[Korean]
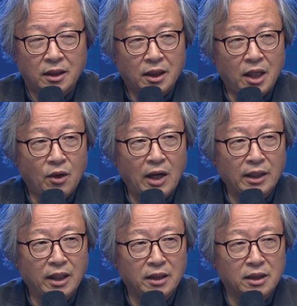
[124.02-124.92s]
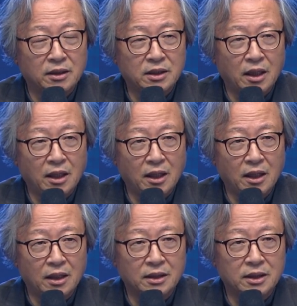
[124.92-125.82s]
일관된
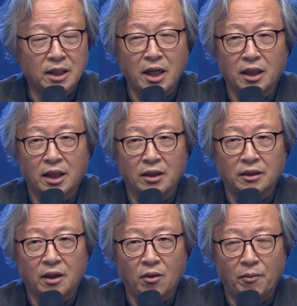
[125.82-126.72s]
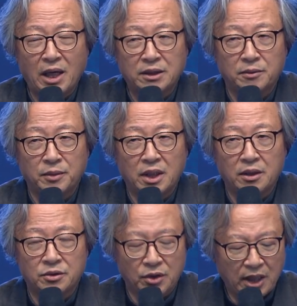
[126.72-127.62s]
역사가 진행되었다고
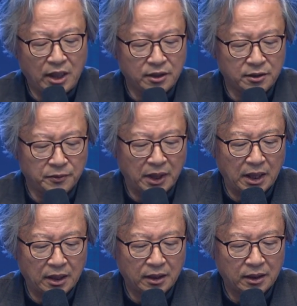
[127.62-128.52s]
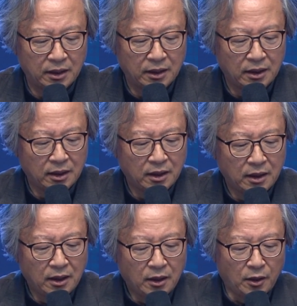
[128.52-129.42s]
말씀드릴 수 있겠습니다.
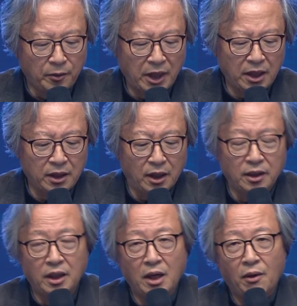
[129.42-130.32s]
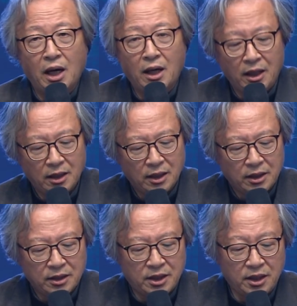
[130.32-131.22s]
그러면 연대와
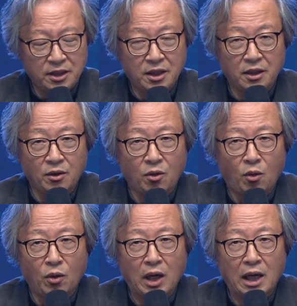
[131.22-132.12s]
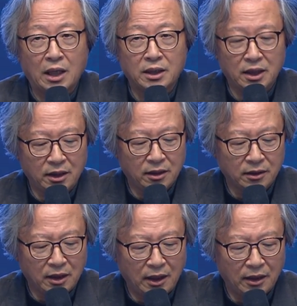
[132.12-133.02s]
지리적인 공간이
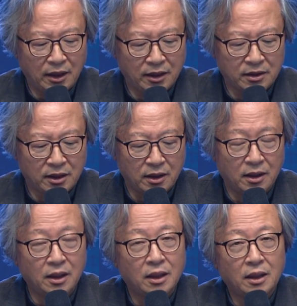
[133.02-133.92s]
특정한 데에서